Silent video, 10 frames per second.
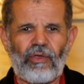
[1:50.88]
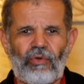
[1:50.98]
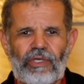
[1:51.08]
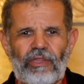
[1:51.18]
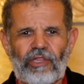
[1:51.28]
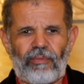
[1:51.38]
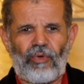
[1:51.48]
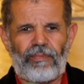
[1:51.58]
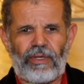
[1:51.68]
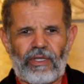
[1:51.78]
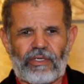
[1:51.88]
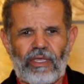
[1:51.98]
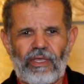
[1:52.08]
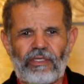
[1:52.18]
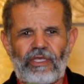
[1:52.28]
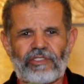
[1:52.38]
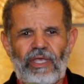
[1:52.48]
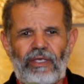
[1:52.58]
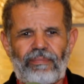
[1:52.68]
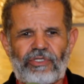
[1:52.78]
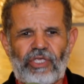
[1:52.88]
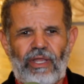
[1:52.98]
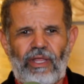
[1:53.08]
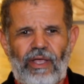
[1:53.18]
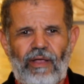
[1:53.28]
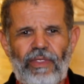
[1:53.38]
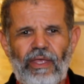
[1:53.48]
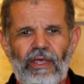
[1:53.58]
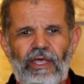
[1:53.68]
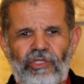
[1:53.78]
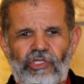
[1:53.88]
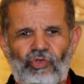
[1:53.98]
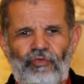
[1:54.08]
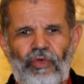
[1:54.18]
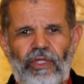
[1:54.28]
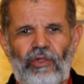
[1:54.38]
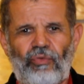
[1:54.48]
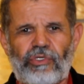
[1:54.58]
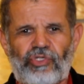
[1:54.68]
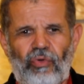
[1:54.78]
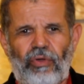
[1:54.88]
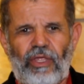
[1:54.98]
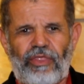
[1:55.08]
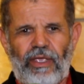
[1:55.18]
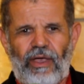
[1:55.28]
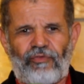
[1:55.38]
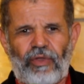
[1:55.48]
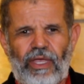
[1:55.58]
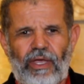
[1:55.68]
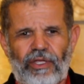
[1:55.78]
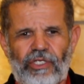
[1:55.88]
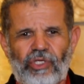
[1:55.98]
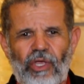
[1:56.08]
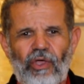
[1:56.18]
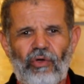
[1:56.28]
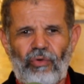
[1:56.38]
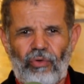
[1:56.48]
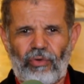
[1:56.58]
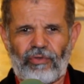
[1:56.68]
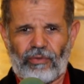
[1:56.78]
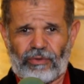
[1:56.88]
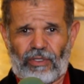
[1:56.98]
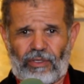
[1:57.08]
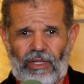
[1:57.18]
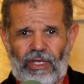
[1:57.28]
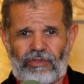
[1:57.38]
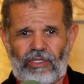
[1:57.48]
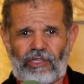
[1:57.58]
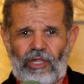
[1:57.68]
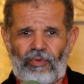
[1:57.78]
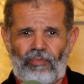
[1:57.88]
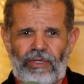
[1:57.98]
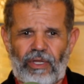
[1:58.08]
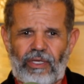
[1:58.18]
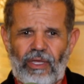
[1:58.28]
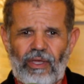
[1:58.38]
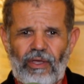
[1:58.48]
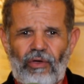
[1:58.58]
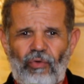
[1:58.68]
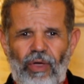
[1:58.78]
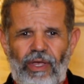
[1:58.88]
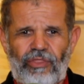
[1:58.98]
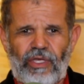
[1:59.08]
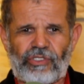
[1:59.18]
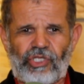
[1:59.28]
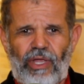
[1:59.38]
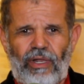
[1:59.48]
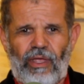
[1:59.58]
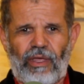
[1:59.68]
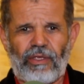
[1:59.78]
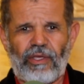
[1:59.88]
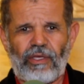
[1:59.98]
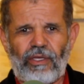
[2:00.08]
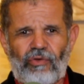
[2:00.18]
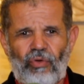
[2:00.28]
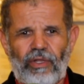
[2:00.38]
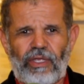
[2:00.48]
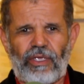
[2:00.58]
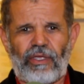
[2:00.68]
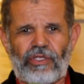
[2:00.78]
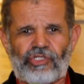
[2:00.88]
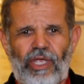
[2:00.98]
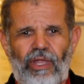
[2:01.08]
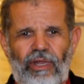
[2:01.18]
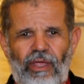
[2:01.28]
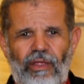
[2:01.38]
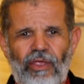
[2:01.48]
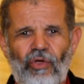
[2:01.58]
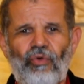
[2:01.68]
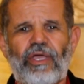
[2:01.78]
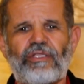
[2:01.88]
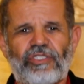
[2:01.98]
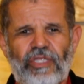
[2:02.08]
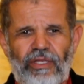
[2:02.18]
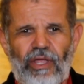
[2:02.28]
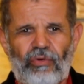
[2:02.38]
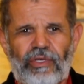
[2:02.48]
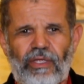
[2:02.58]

وكنطلبوا منك يا صاحب الجلاله غادي تشوف هاد الوجوه اللي ضايعه في الخارج و اللي غادي نطلبوا منك هو هذا ان شاء الله يكون الخير ان شاء الله وكنستناوك